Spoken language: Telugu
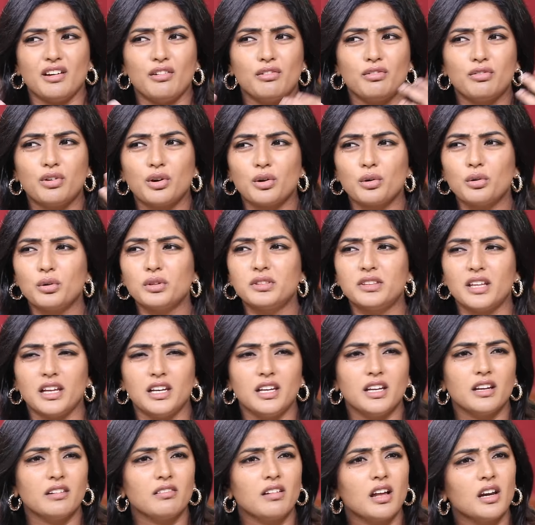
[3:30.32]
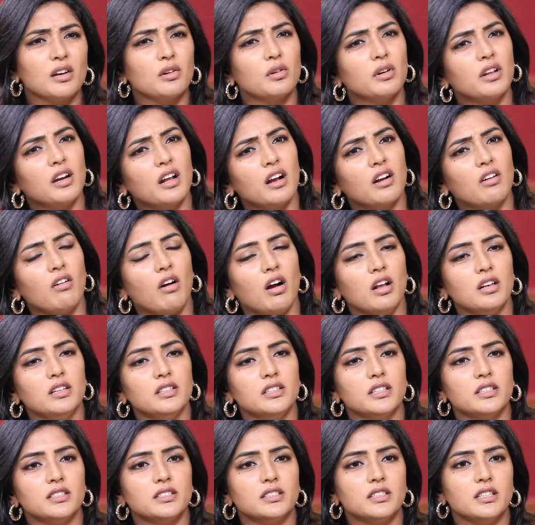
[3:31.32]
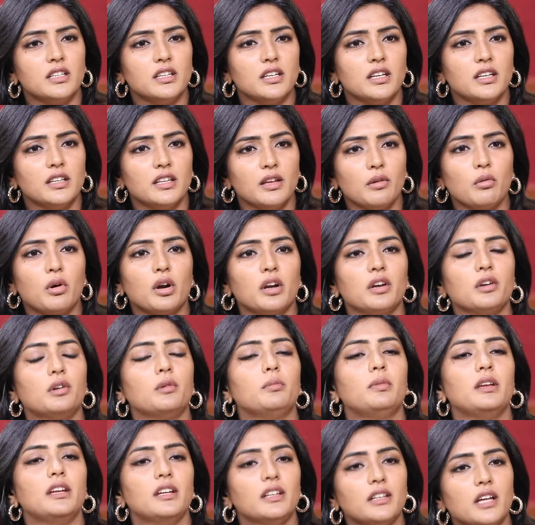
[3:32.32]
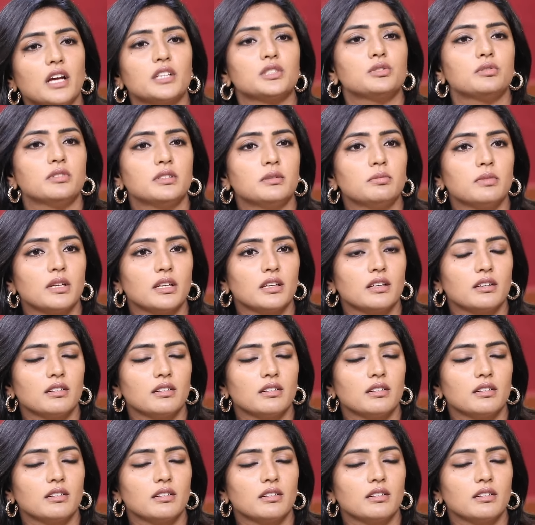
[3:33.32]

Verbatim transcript: ఎవ్వరూ తెలియని వాళ్ళు కూడా నాకు కాల్ చేసి దే వాంటెడ్ టు బీ ఇన్ టచ్ విత్ మీ